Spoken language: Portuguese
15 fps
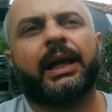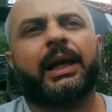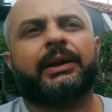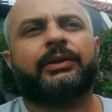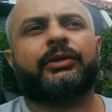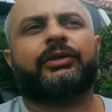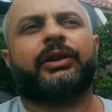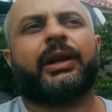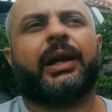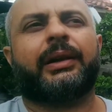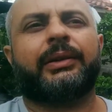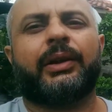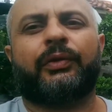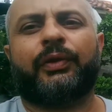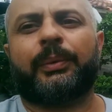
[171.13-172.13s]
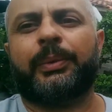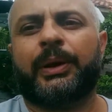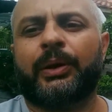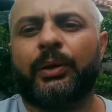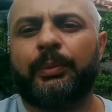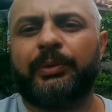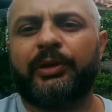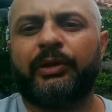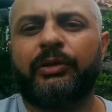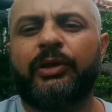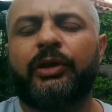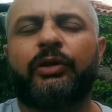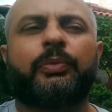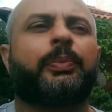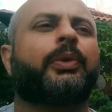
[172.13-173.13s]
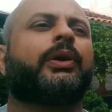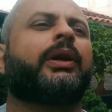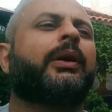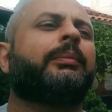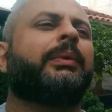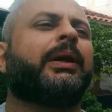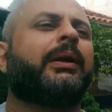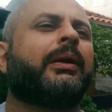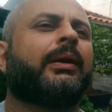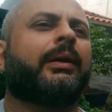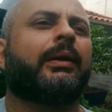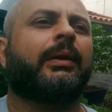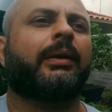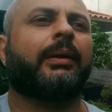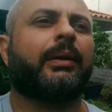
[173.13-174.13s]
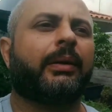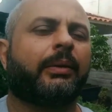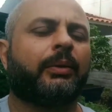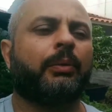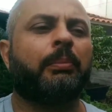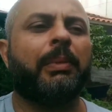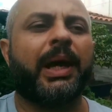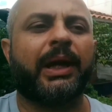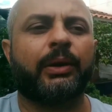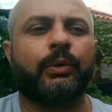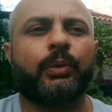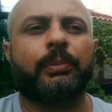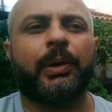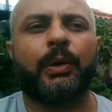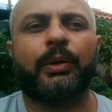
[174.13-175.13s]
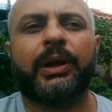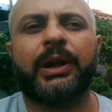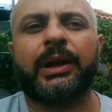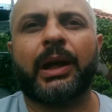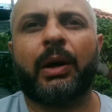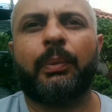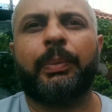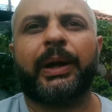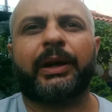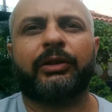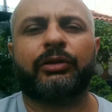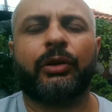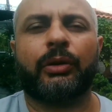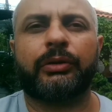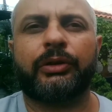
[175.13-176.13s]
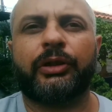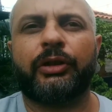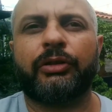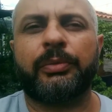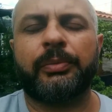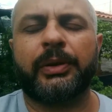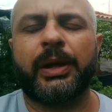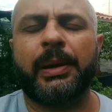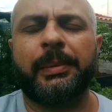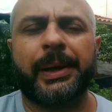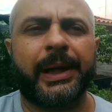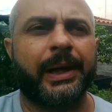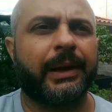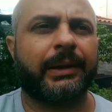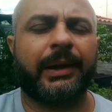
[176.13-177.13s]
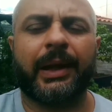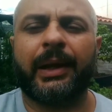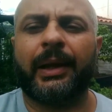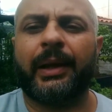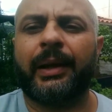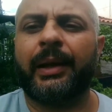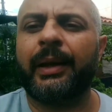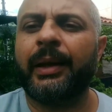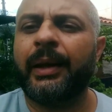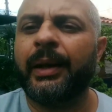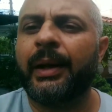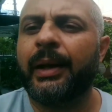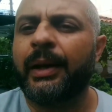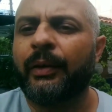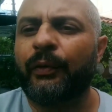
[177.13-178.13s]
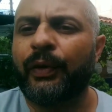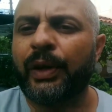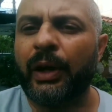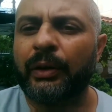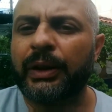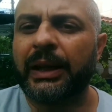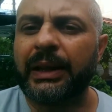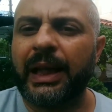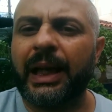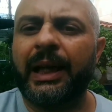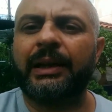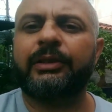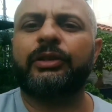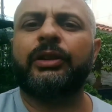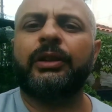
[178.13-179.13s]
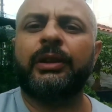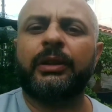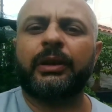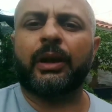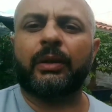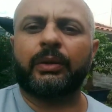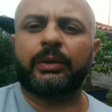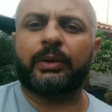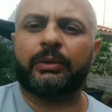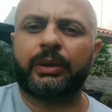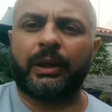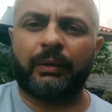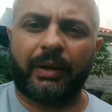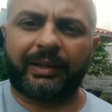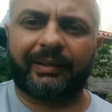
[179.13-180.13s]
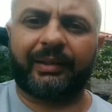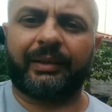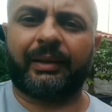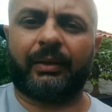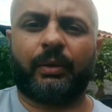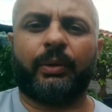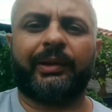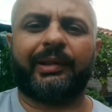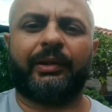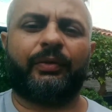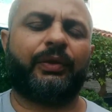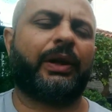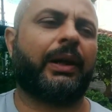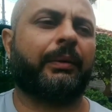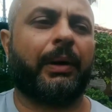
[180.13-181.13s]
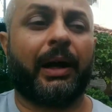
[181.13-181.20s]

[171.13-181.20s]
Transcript: A não ser, ah não, Fabiana, eu não preciso disso, porque a minha o meio do meu quintal pega sol de de manhã até final da tarde, então eu não tenho essa coisa de ficar,